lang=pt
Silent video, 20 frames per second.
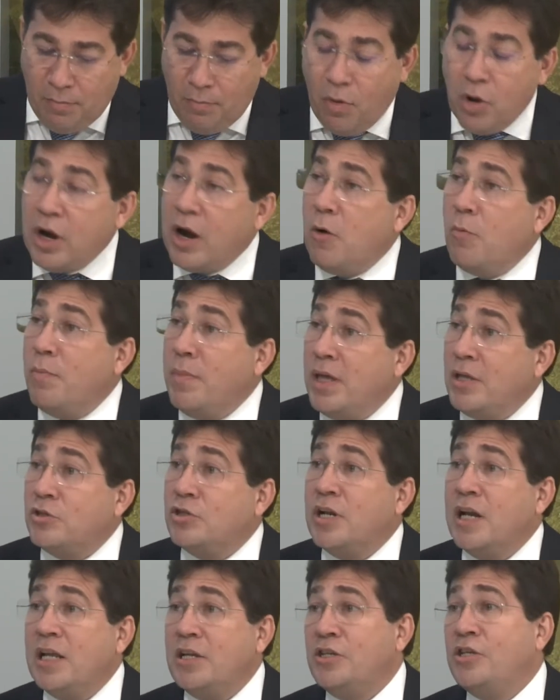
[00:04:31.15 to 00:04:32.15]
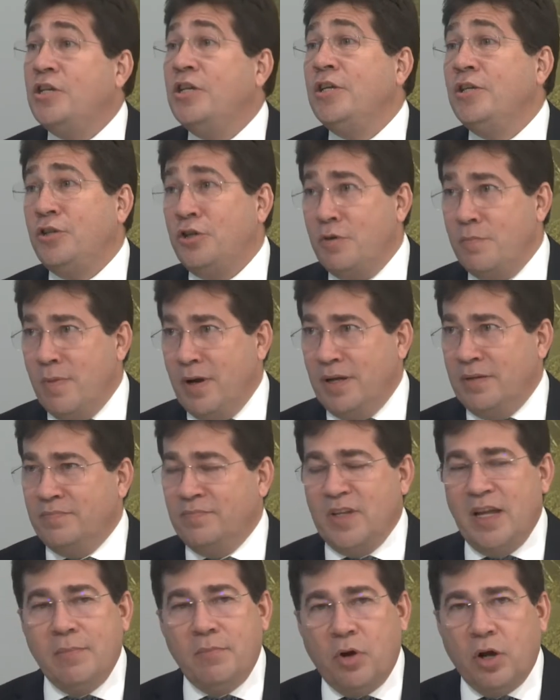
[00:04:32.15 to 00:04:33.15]
moralmente legítima,
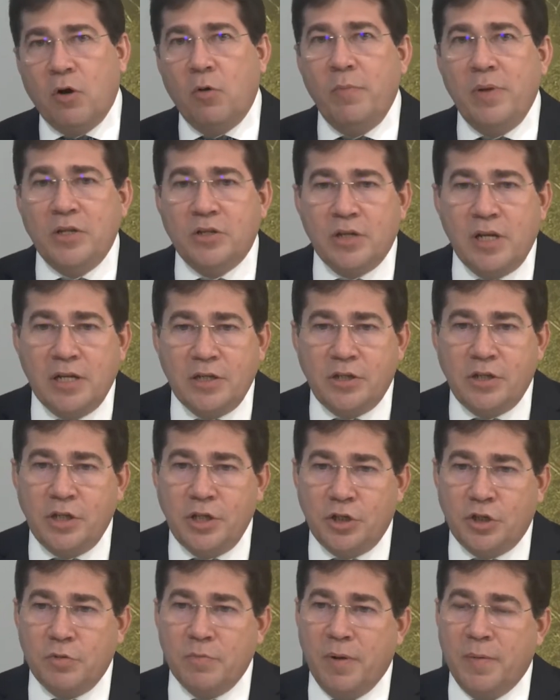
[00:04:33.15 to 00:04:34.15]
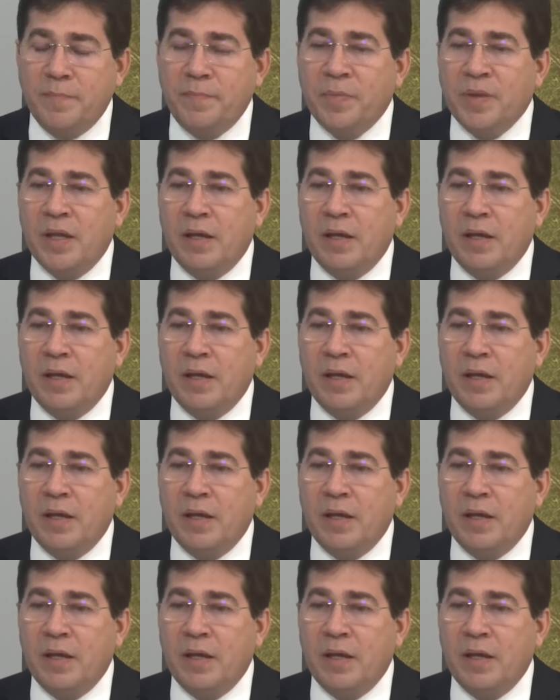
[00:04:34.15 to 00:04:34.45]
né? moralmente legítima,